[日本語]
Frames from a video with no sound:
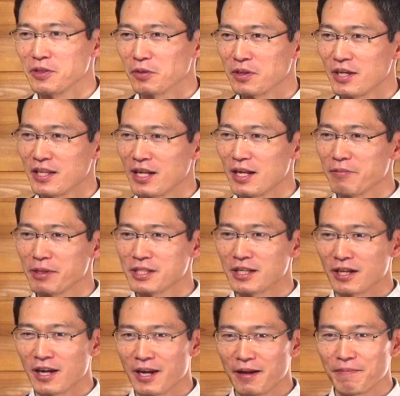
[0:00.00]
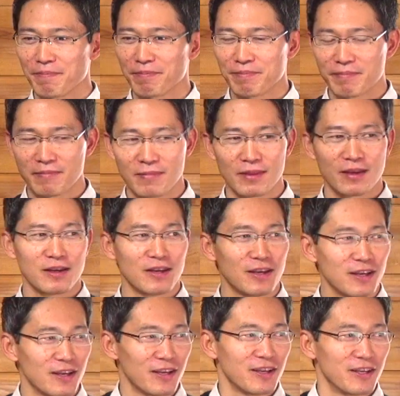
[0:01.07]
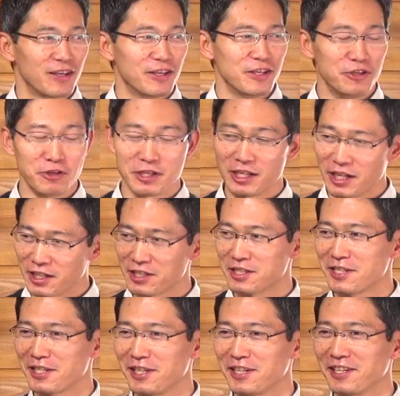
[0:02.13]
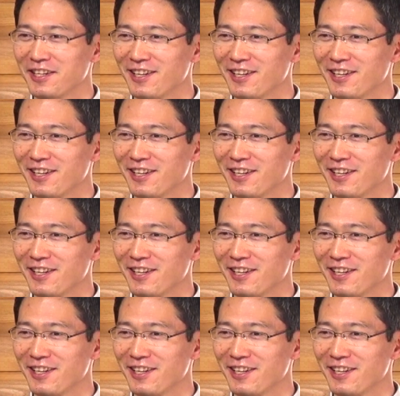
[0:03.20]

る予定でありましたが、雪です。